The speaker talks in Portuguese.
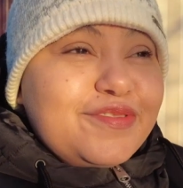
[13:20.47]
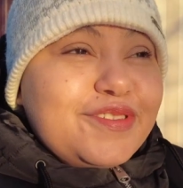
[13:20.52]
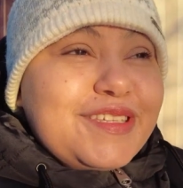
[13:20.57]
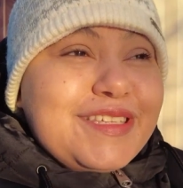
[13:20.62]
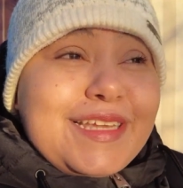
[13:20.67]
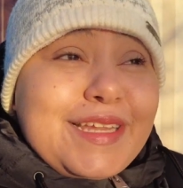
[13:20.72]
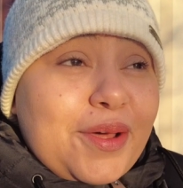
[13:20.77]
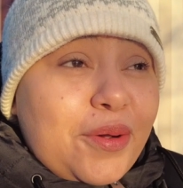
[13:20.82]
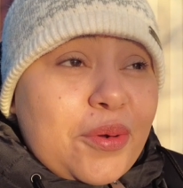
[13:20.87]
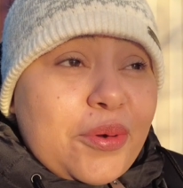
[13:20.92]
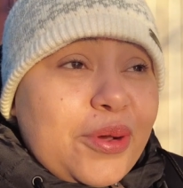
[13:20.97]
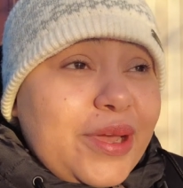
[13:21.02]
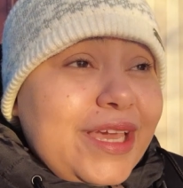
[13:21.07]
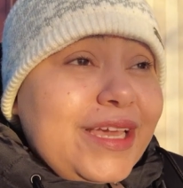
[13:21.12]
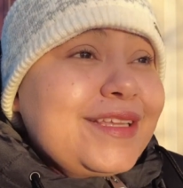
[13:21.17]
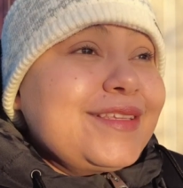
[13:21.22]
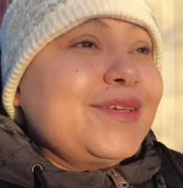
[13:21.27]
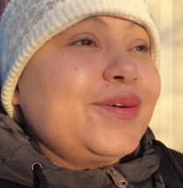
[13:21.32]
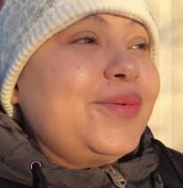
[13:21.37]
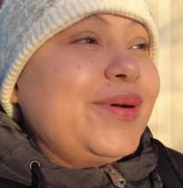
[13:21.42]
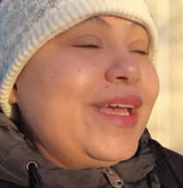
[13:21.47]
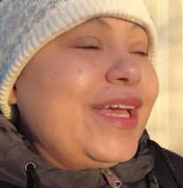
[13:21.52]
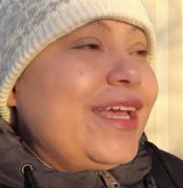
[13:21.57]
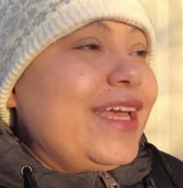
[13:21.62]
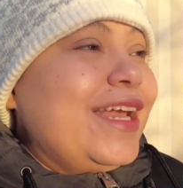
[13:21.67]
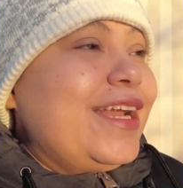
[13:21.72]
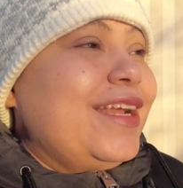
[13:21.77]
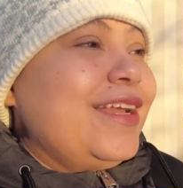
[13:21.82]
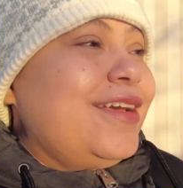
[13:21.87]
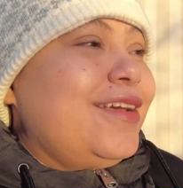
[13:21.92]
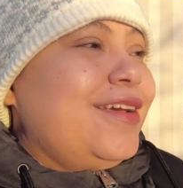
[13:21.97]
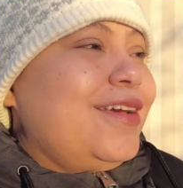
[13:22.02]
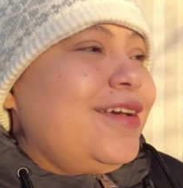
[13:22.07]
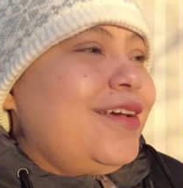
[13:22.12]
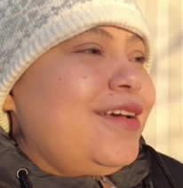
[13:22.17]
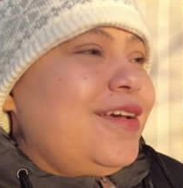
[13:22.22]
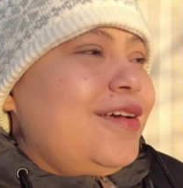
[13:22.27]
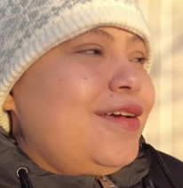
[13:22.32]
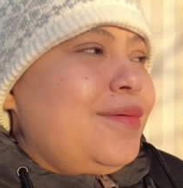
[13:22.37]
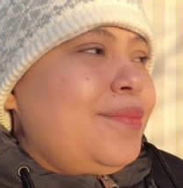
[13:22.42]
você não conheça o Egel,
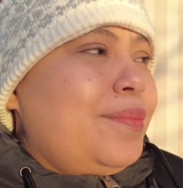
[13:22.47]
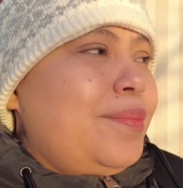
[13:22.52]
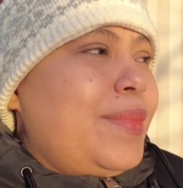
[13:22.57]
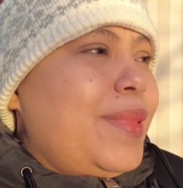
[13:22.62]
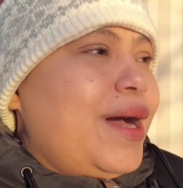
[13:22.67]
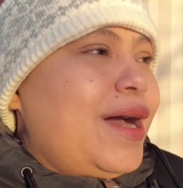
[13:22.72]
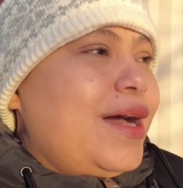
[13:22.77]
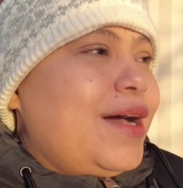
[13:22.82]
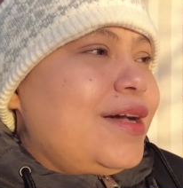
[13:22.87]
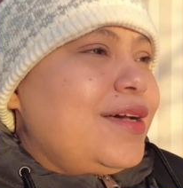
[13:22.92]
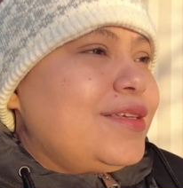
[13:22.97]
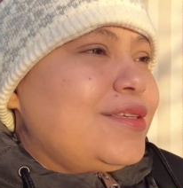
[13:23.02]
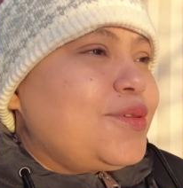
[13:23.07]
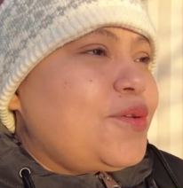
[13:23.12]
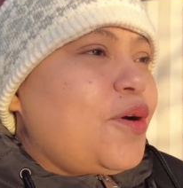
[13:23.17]
mas